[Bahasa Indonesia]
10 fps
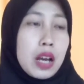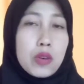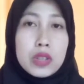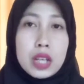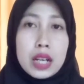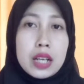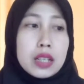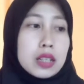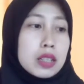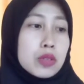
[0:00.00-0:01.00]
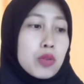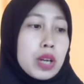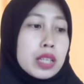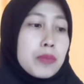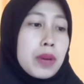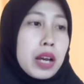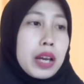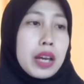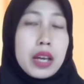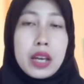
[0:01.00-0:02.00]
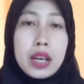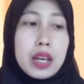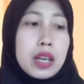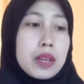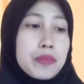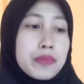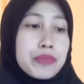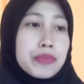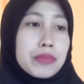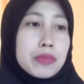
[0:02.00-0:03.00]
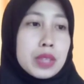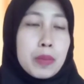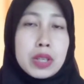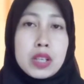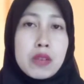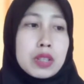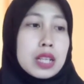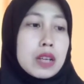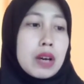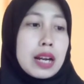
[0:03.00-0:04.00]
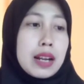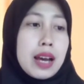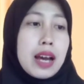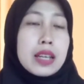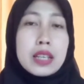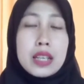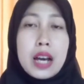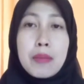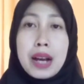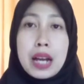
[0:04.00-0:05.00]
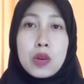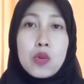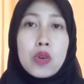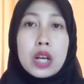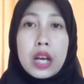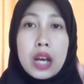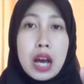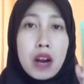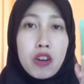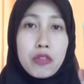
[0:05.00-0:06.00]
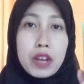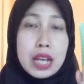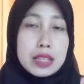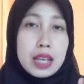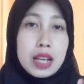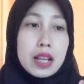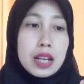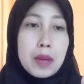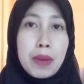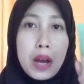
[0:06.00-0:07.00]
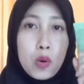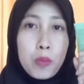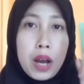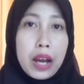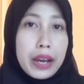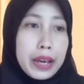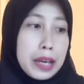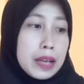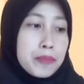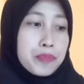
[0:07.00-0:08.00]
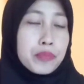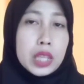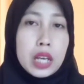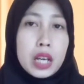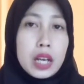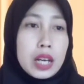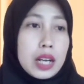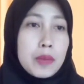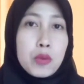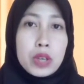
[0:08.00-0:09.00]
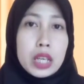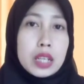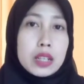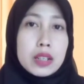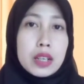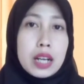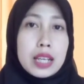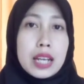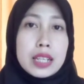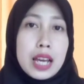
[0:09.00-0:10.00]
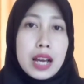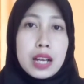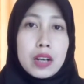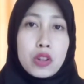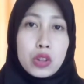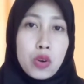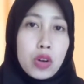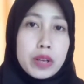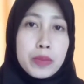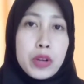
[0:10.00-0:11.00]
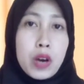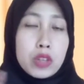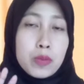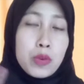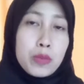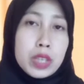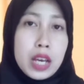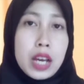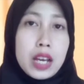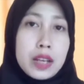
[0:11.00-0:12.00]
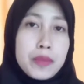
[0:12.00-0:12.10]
Aku sekarang sukanya pakai facial wash dari Wardah yang mengandung aloe vera gel. Kenapa aku pakai? Karena mungkin kalian yang nonton video aku sebelumnya